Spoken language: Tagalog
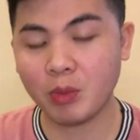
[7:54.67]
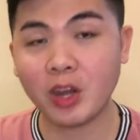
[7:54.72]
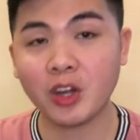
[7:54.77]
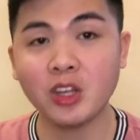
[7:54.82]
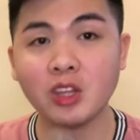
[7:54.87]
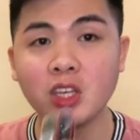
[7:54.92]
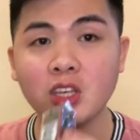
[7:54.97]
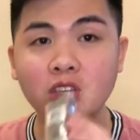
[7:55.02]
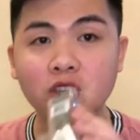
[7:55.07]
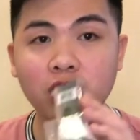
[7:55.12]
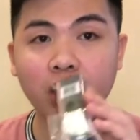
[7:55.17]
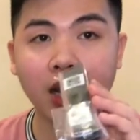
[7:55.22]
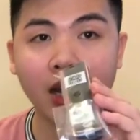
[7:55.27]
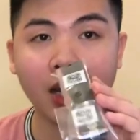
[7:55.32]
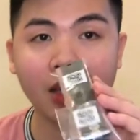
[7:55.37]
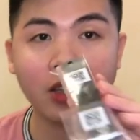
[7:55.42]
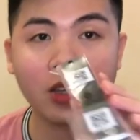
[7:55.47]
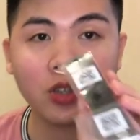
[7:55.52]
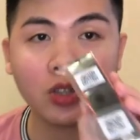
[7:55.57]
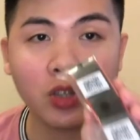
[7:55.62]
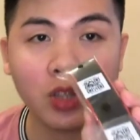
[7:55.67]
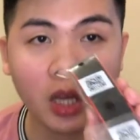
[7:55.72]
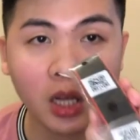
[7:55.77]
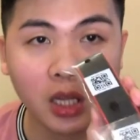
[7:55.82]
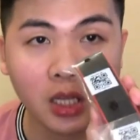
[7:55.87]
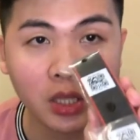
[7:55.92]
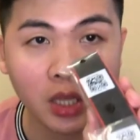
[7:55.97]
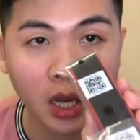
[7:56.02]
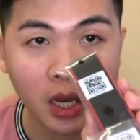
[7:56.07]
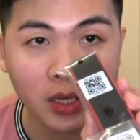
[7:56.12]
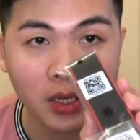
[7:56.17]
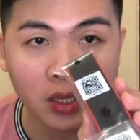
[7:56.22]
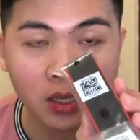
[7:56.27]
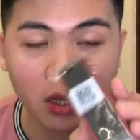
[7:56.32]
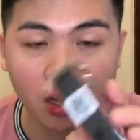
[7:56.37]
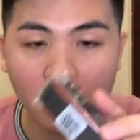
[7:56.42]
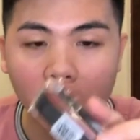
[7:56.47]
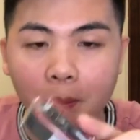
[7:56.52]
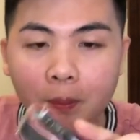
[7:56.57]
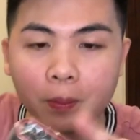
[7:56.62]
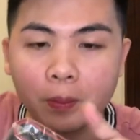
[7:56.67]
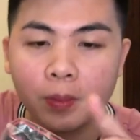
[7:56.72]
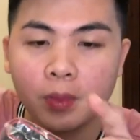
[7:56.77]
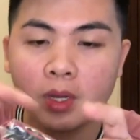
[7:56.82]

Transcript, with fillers: meron din siyang additional na strap.